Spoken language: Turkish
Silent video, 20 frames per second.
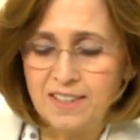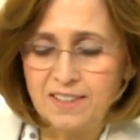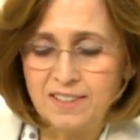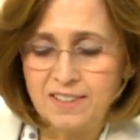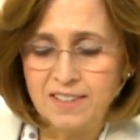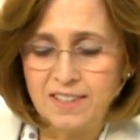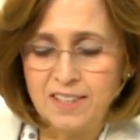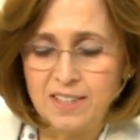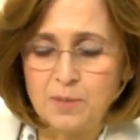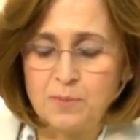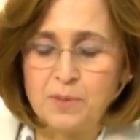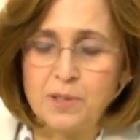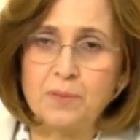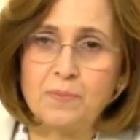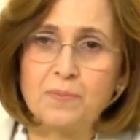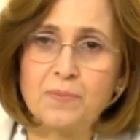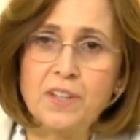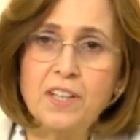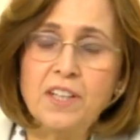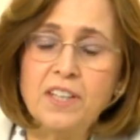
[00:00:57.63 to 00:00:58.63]
ettiği gibi
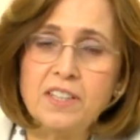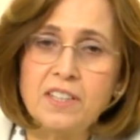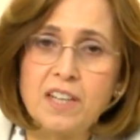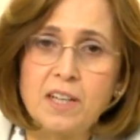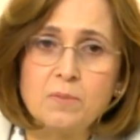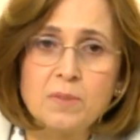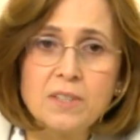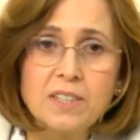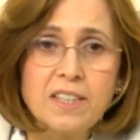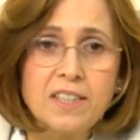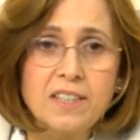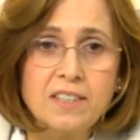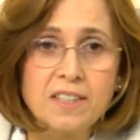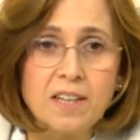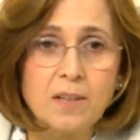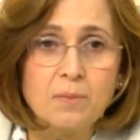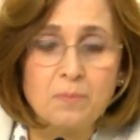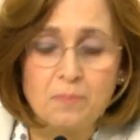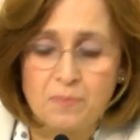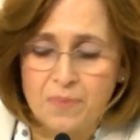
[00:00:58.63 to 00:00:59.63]
idamsa
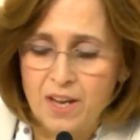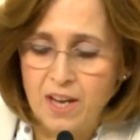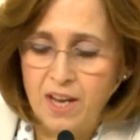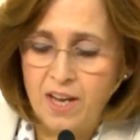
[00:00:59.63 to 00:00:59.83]
idam.